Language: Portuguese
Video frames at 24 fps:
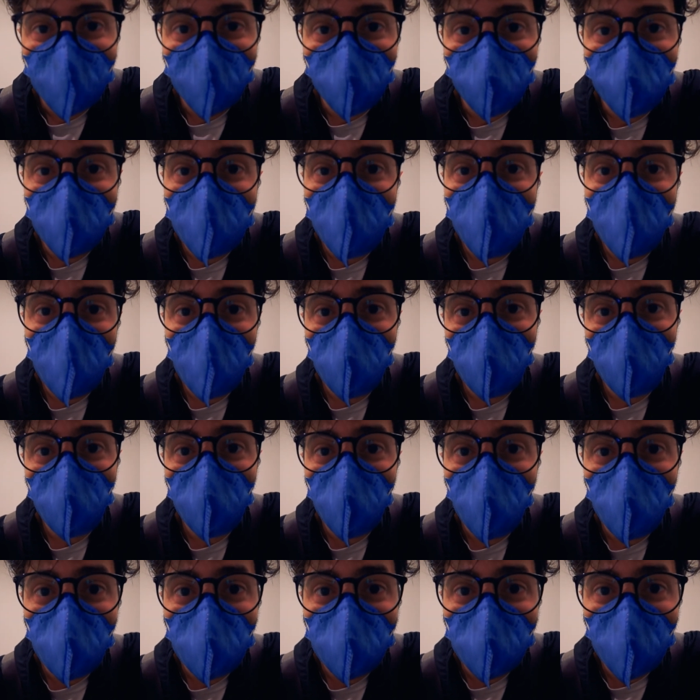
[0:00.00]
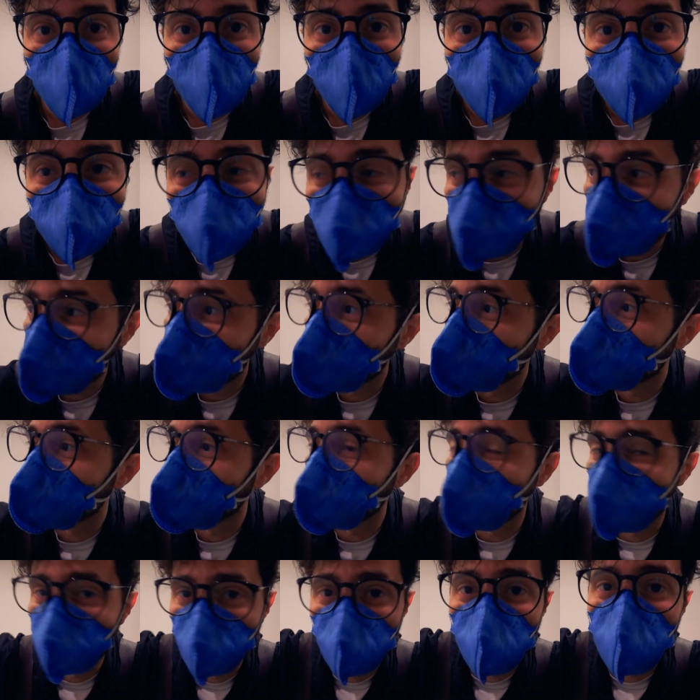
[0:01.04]
devidamente uniformizado.
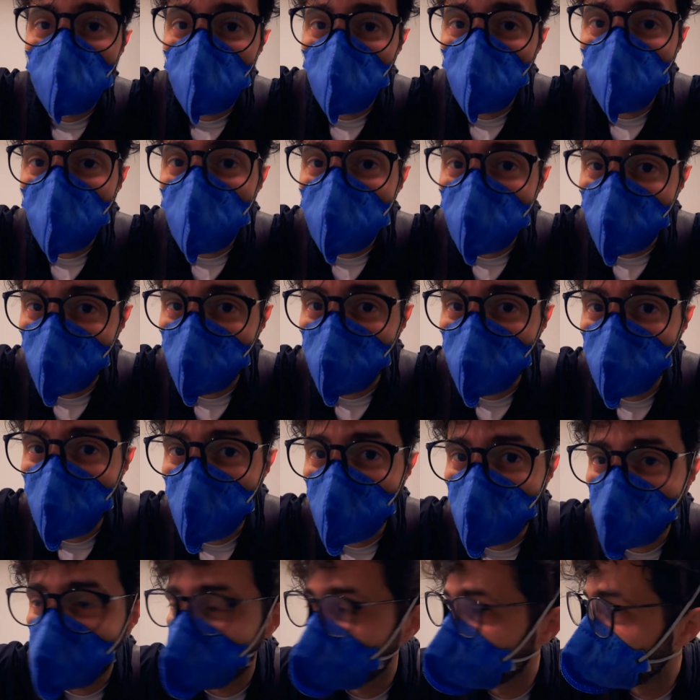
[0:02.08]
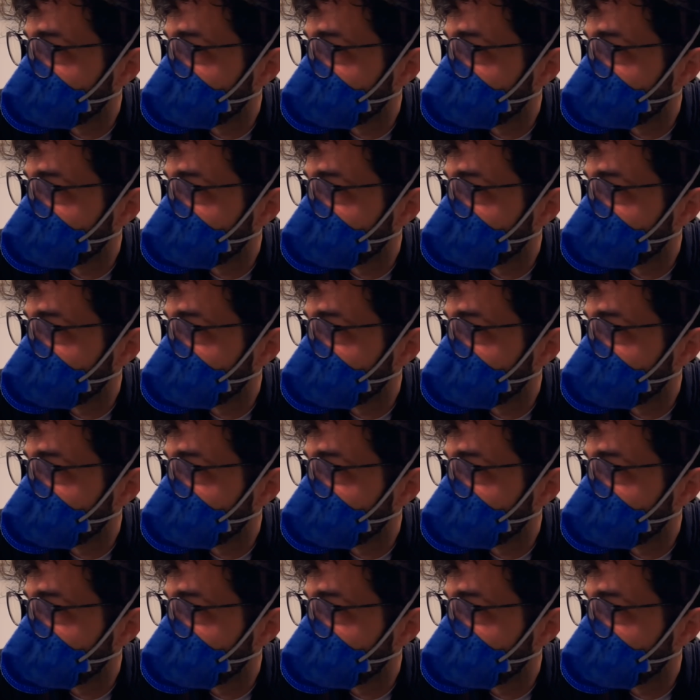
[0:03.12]
Vamos regular esse café.